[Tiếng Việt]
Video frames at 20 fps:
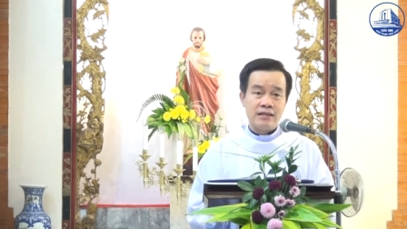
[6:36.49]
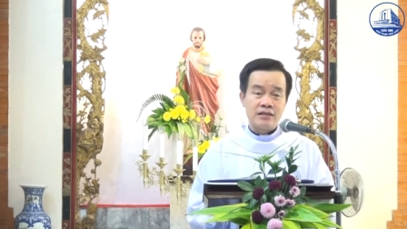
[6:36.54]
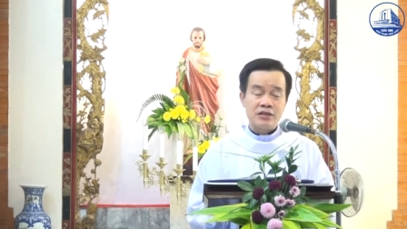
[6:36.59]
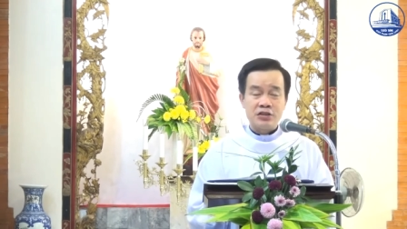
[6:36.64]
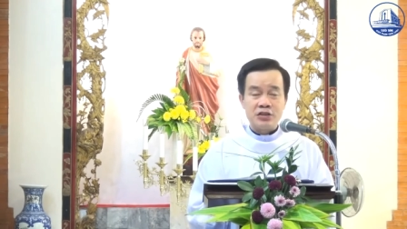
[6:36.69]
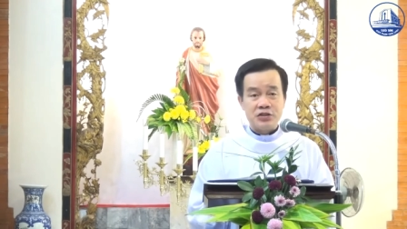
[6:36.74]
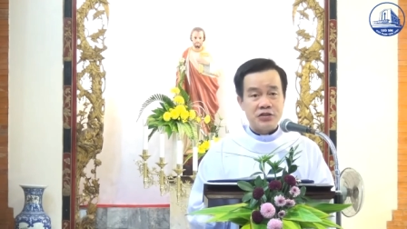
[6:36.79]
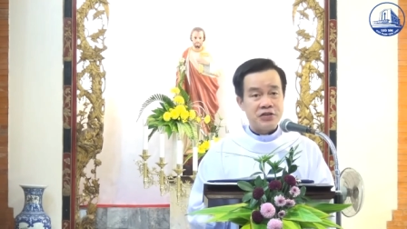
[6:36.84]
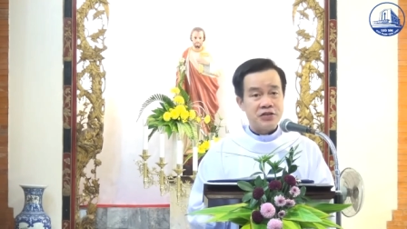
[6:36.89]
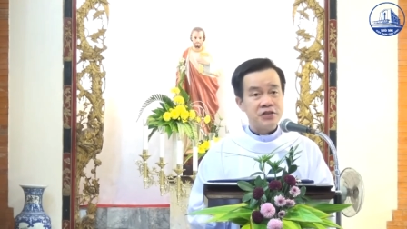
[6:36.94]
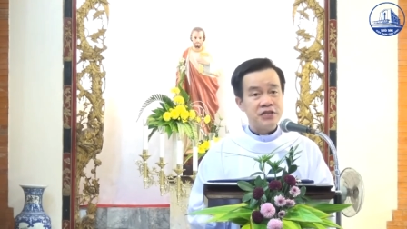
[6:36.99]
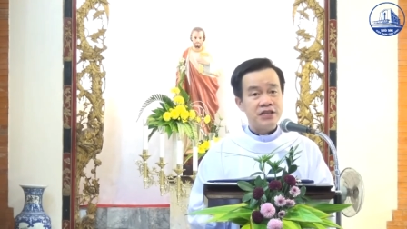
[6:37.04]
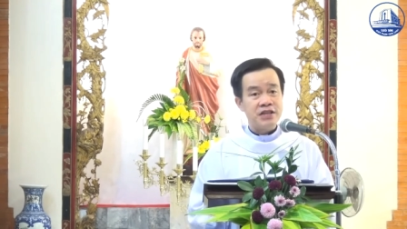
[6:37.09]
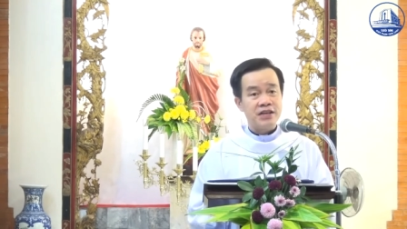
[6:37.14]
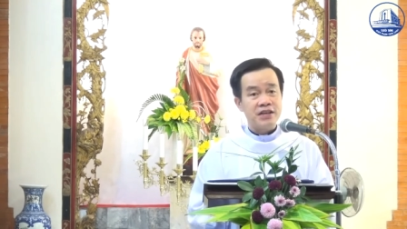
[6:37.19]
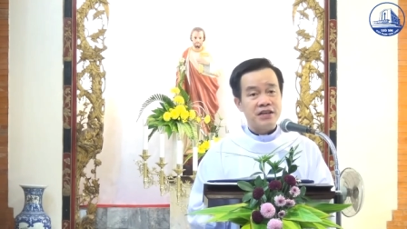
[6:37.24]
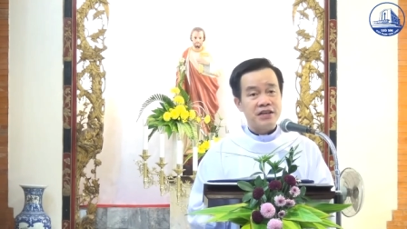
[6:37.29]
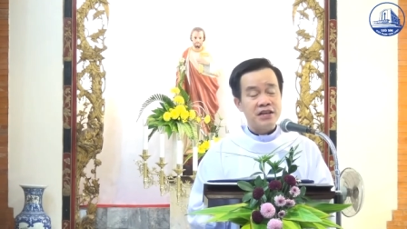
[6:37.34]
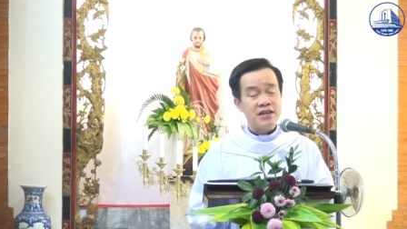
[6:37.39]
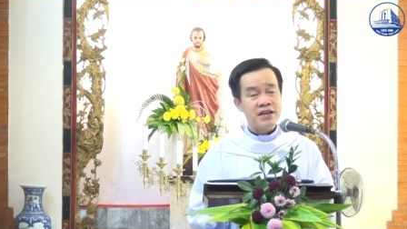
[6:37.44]
Tưởng
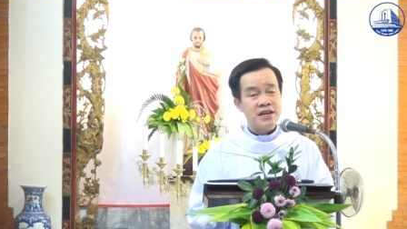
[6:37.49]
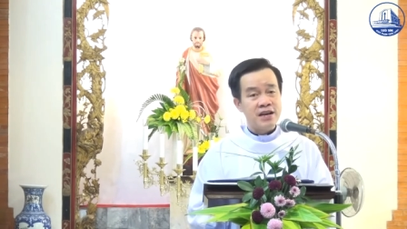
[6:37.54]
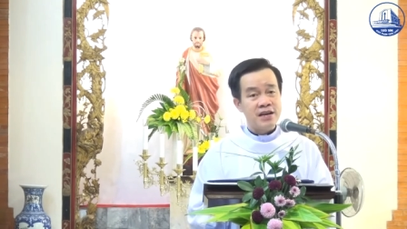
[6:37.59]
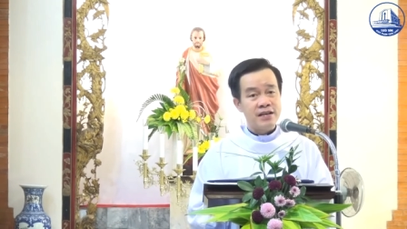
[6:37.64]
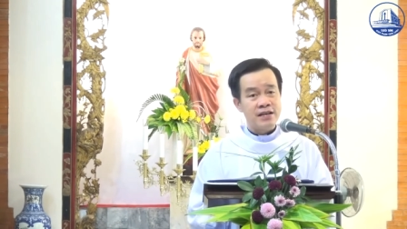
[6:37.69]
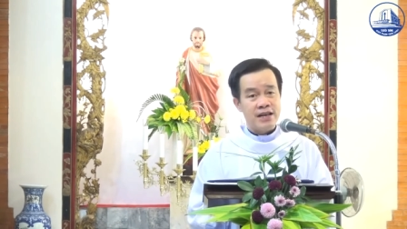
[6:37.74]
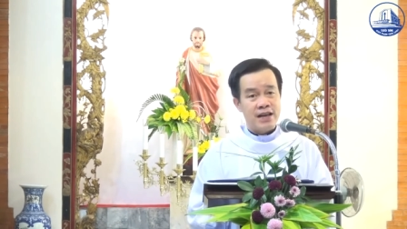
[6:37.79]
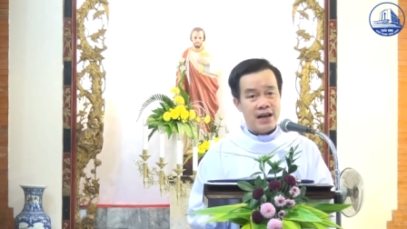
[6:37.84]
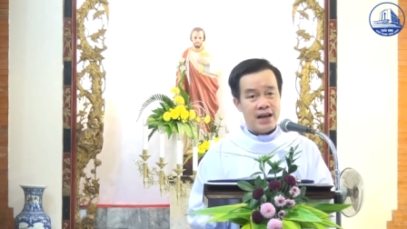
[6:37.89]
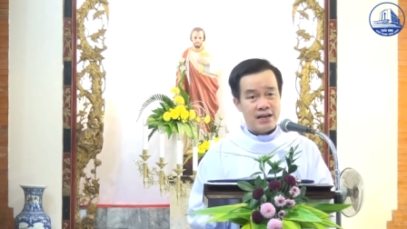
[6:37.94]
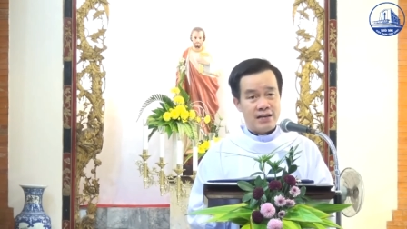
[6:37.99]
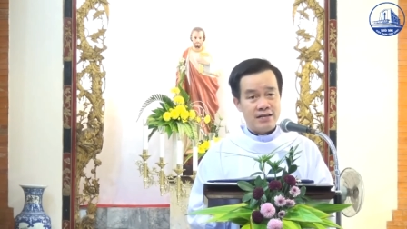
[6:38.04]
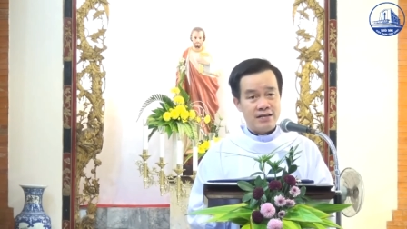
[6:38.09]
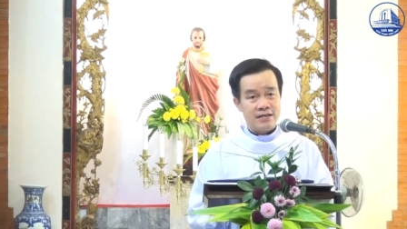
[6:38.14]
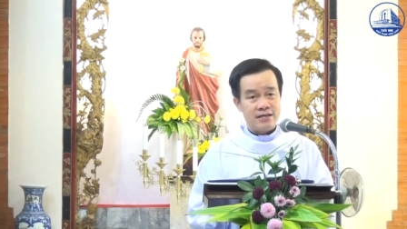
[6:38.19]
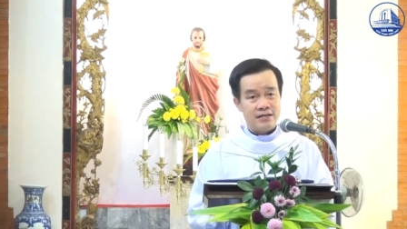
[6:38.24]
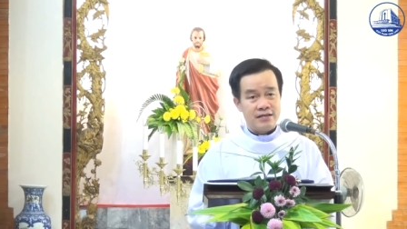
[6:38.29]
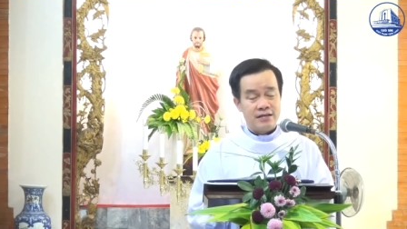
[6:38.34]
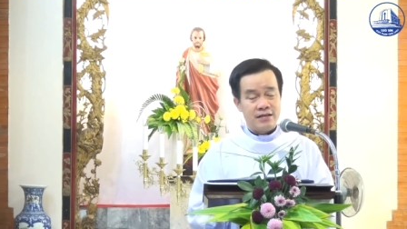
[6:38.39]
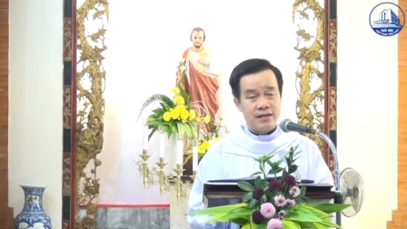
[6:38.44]
chừng như đơn
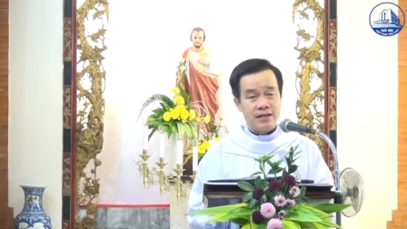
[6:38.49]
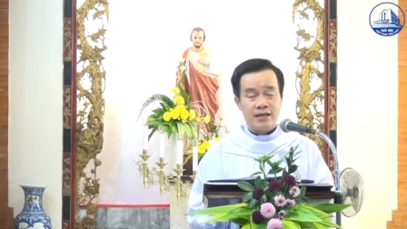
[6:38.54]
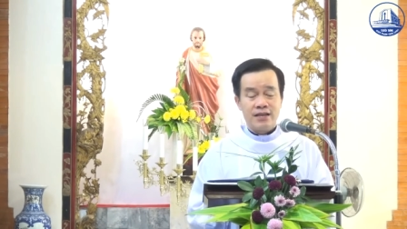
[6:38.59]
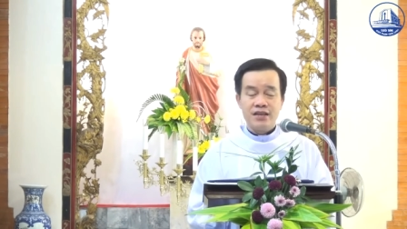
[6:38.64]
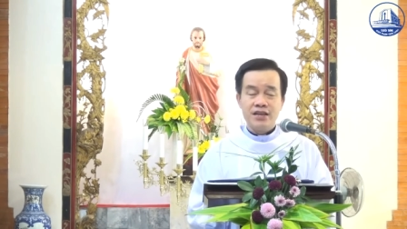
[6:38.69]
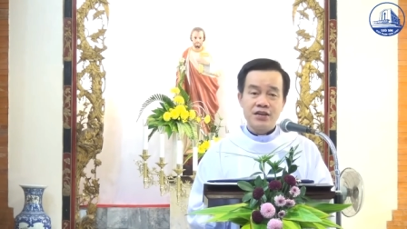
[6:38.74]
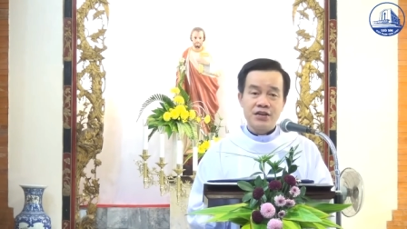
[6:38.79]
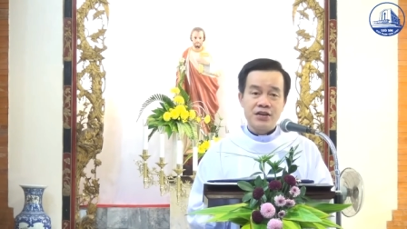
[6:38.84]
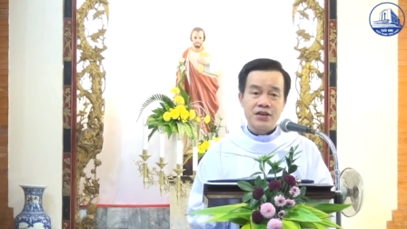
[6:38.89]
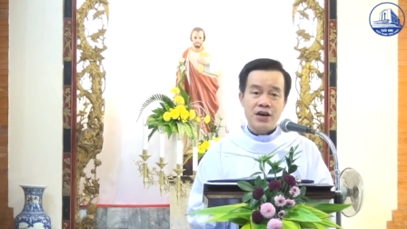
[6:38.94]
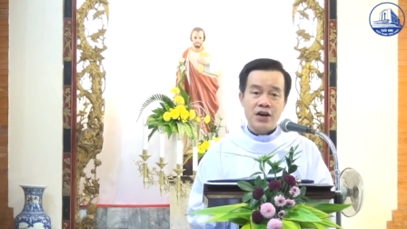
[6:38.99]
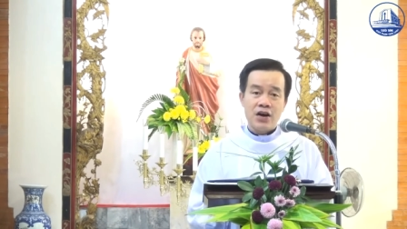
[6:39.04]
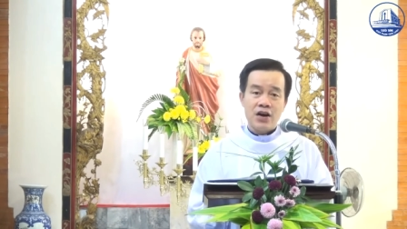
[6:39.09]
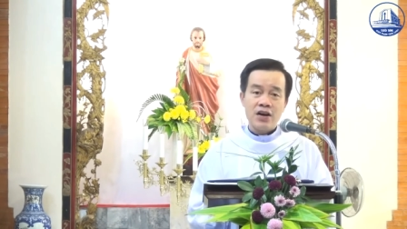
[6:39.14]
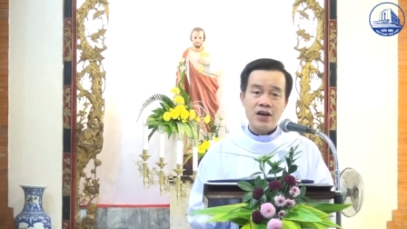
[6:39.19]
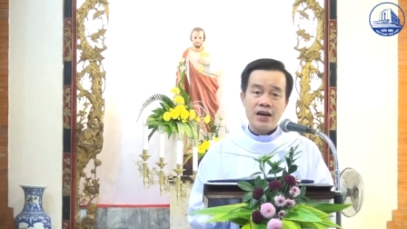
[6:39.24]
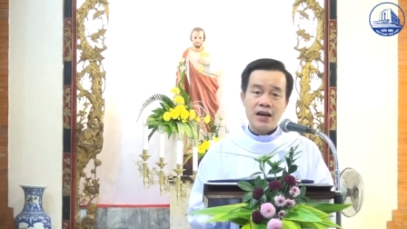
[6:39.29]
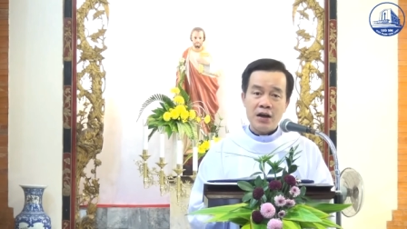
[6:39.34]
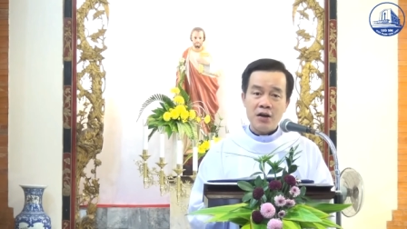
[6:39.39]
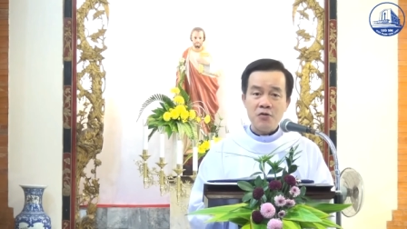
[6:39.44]
giản Nhưng
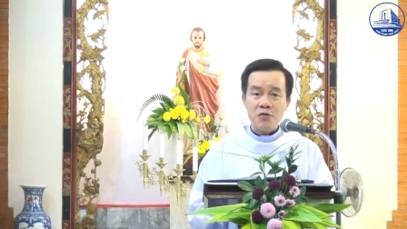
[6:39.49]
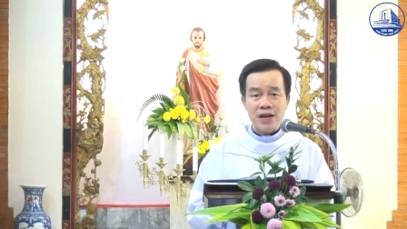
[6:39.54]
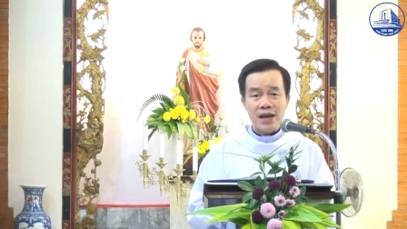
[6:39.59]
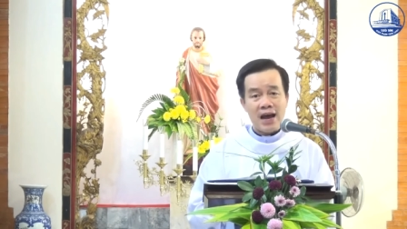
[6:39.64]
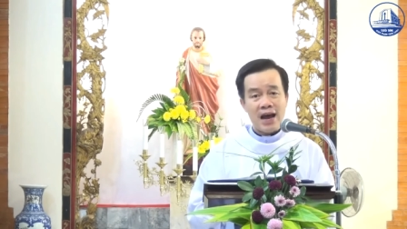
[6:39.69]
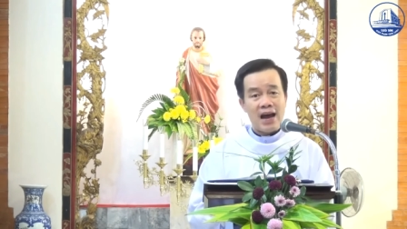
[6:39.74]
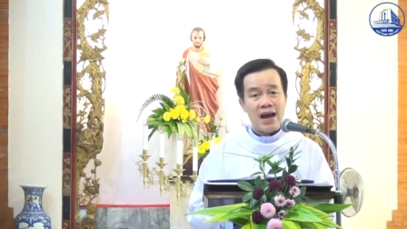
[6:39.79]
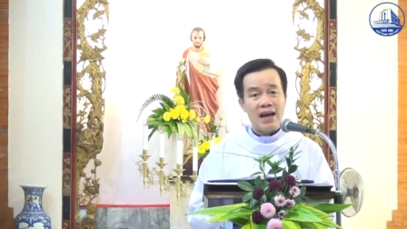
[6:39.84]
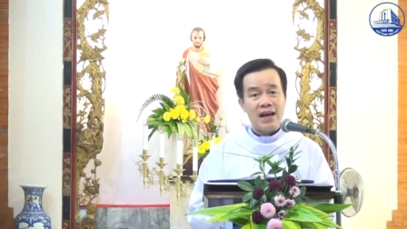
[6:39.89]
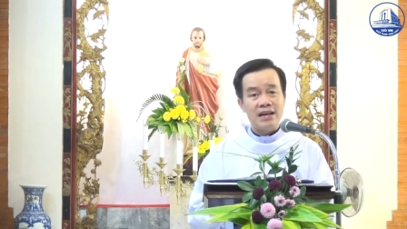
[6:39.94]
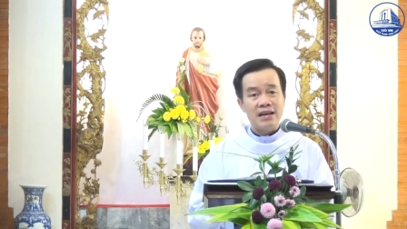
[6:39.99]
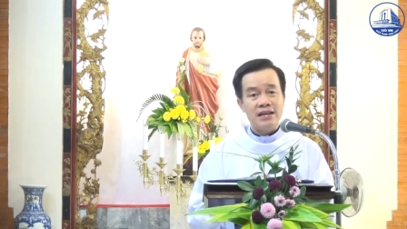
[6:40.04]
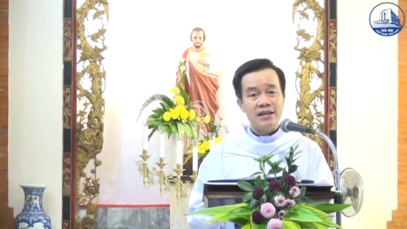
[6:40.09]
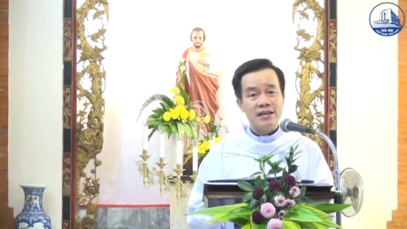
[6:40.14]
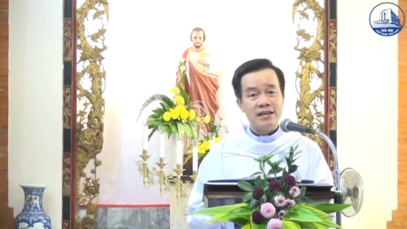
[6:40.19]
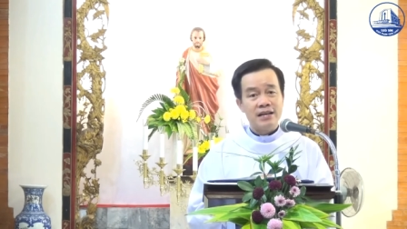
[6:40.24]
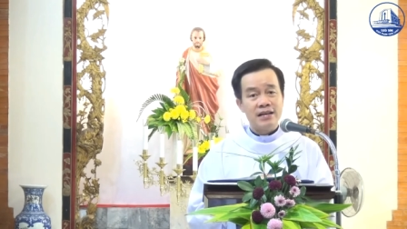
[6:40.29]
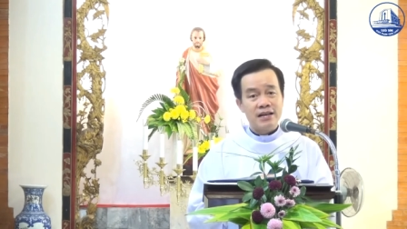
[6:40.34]
nó kéo dài